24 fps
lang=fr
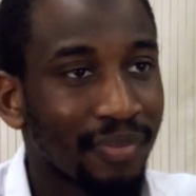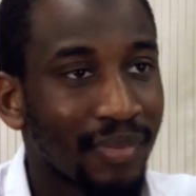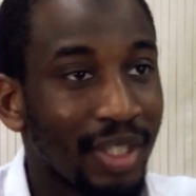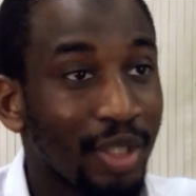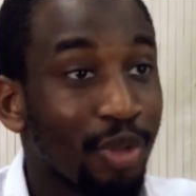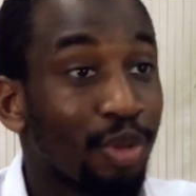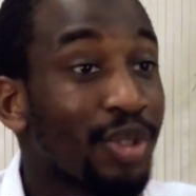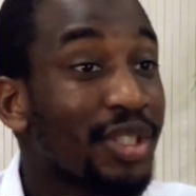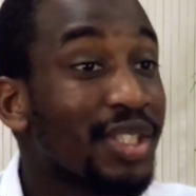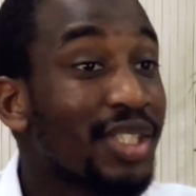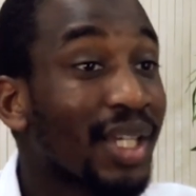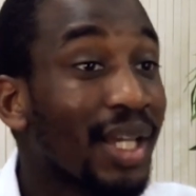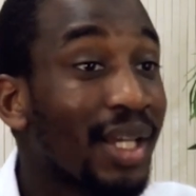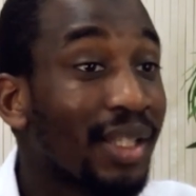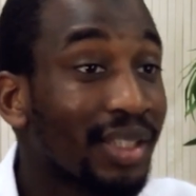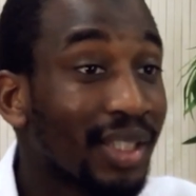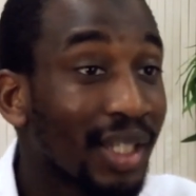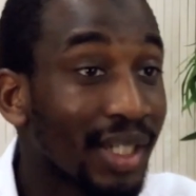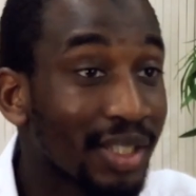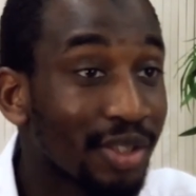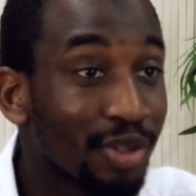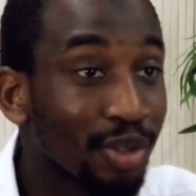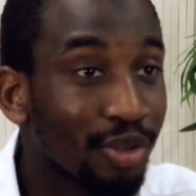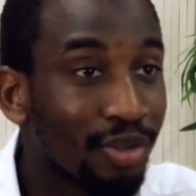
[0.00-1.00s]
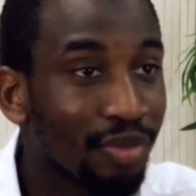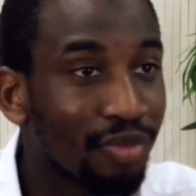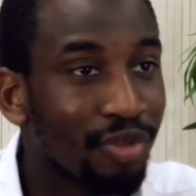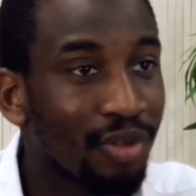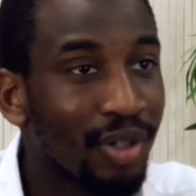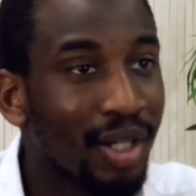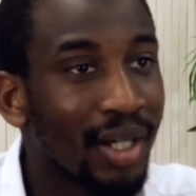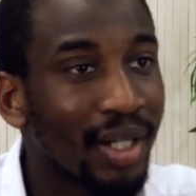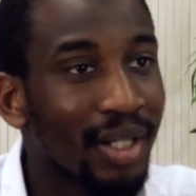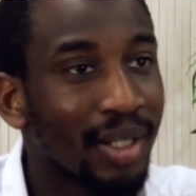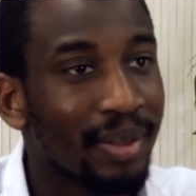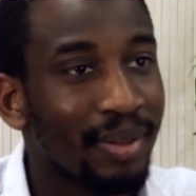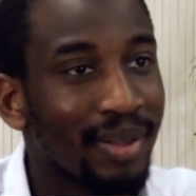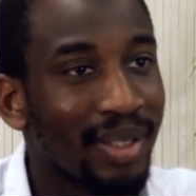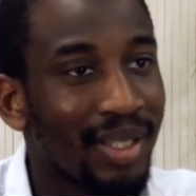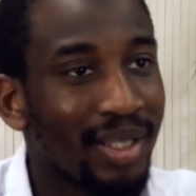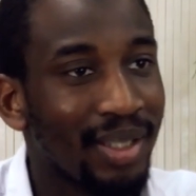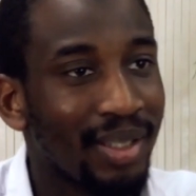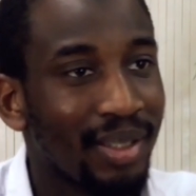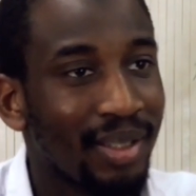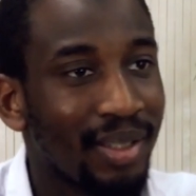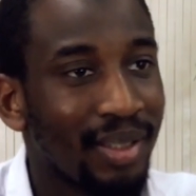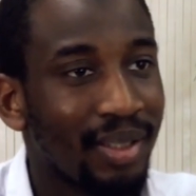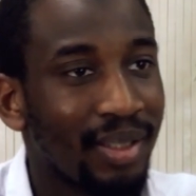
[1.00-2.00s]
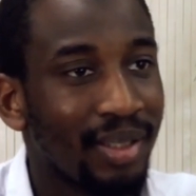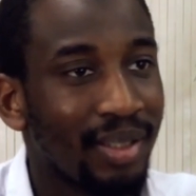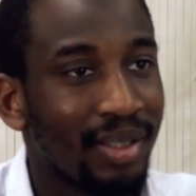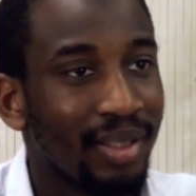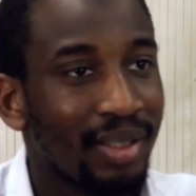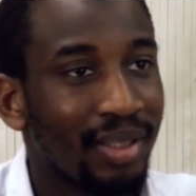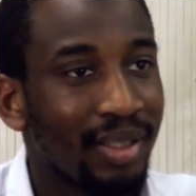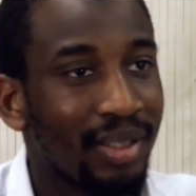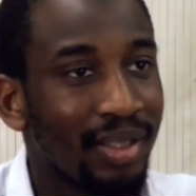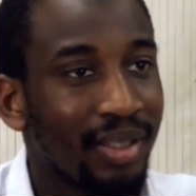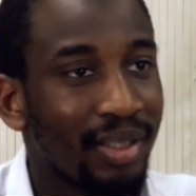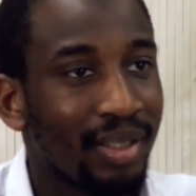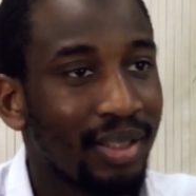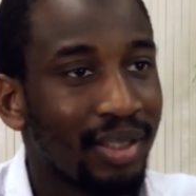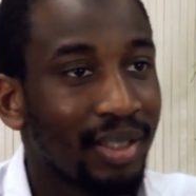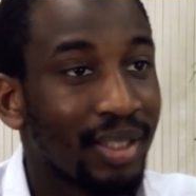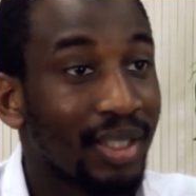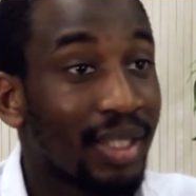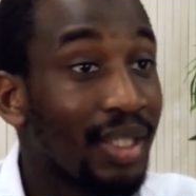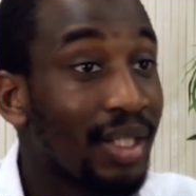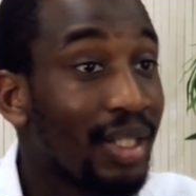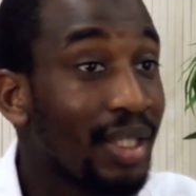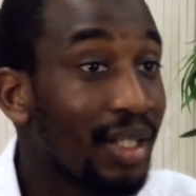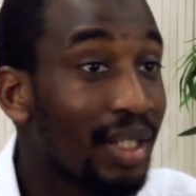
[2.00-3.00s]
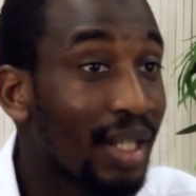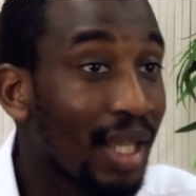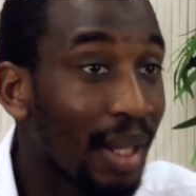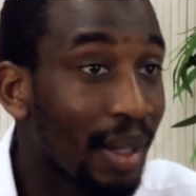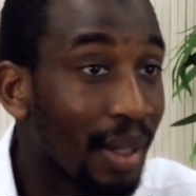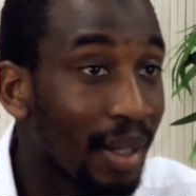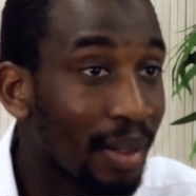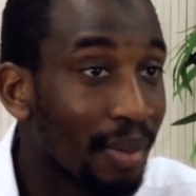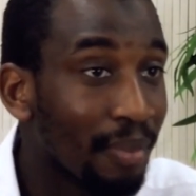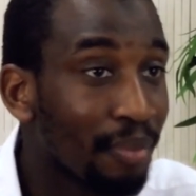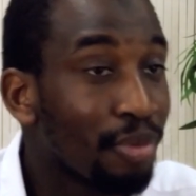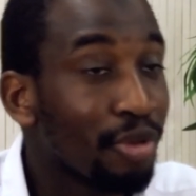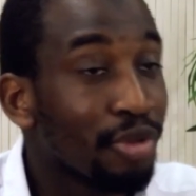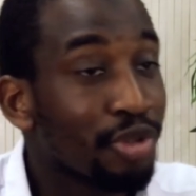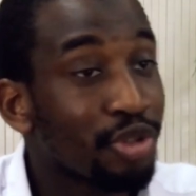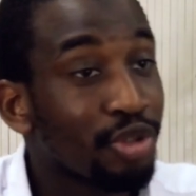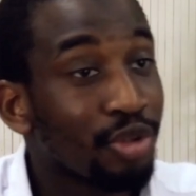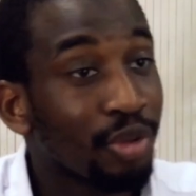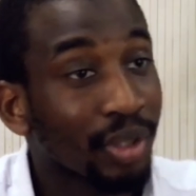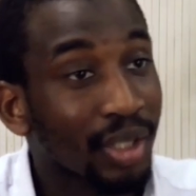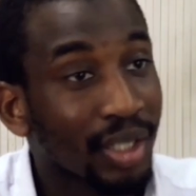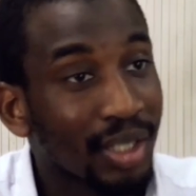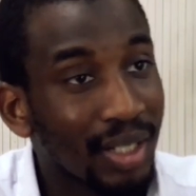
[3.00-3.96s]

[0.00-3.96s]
Et donc il serait intéressant de voir quelle est la posture